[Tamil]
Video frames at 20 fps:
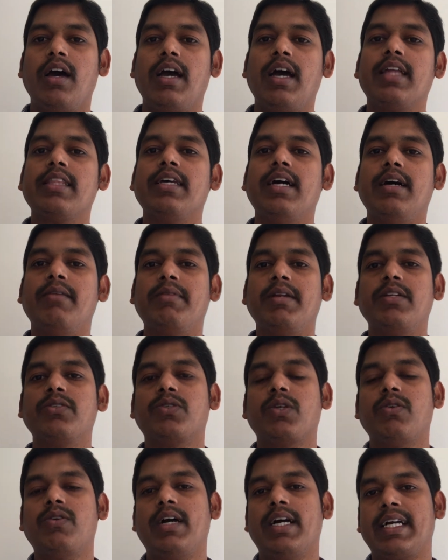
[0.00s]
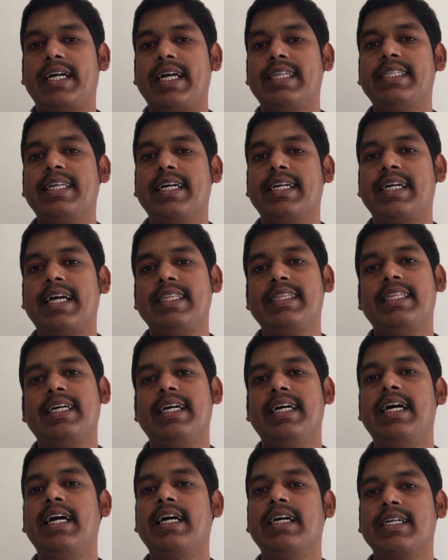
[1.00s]
கதா அப்படின்னு சொல்லுவாங்க கதா கதா
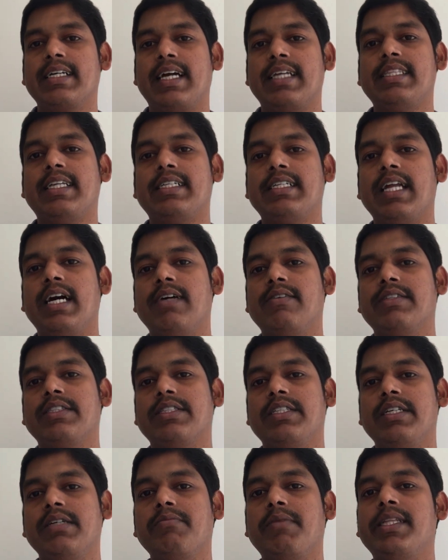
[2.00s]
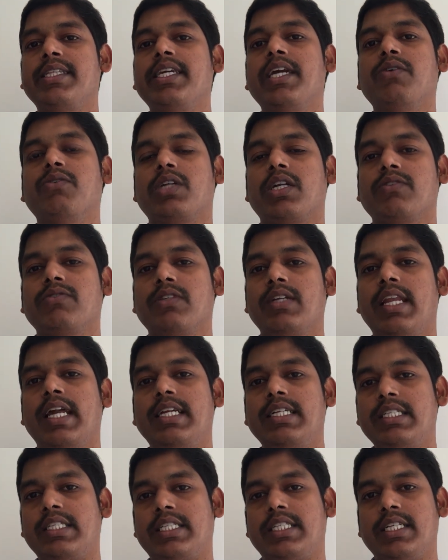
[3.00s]
கதண்டா வந்து மதிய உணவு
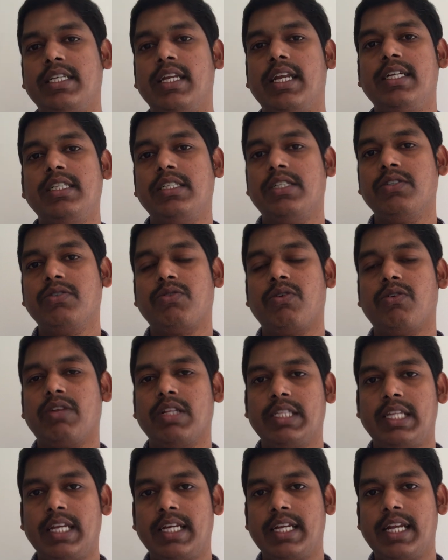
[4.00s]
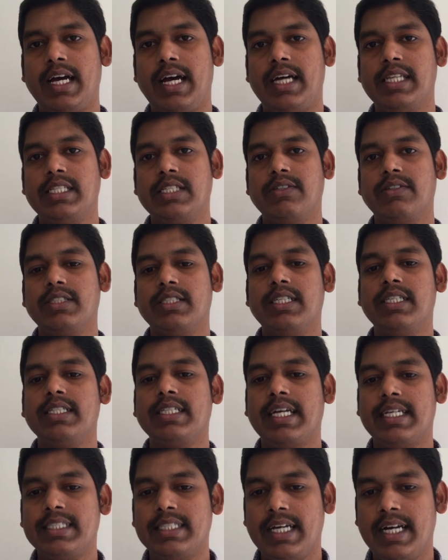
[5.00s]
லஞ்சு லஞ்சுன்னு சொல்றோம் தெரியுங்களா அதுக்கு வந்து
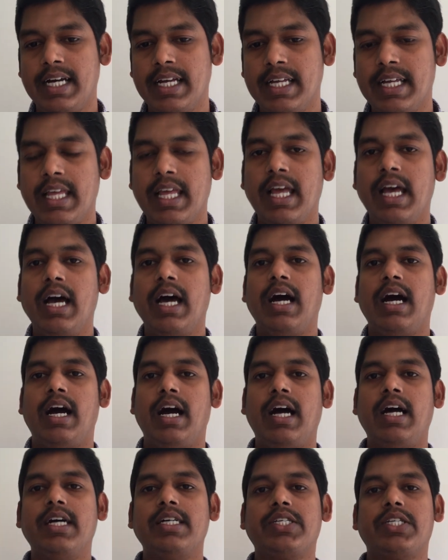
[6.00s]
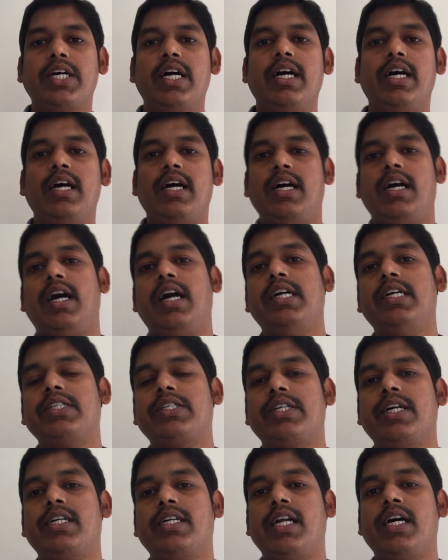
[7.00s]
கதா ஆஷா
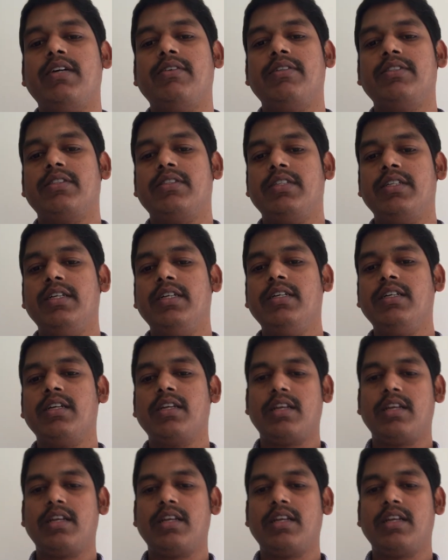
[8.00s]
ஆஷாண்டா வந்து